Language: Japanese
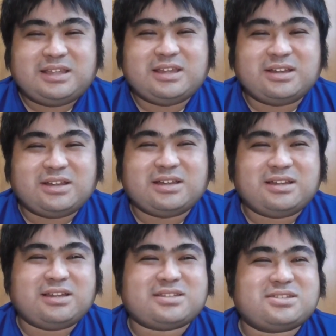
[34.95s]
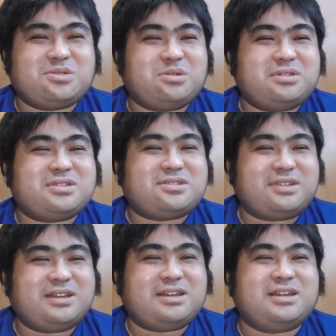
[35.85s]
んいやーすごいです
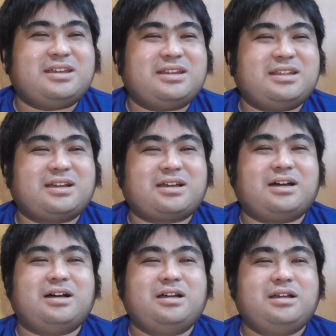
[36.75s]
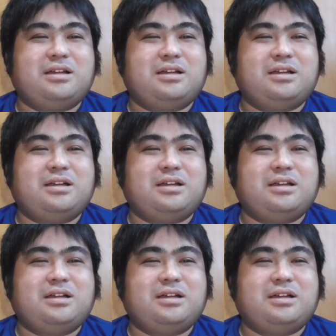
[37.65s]
ねなんか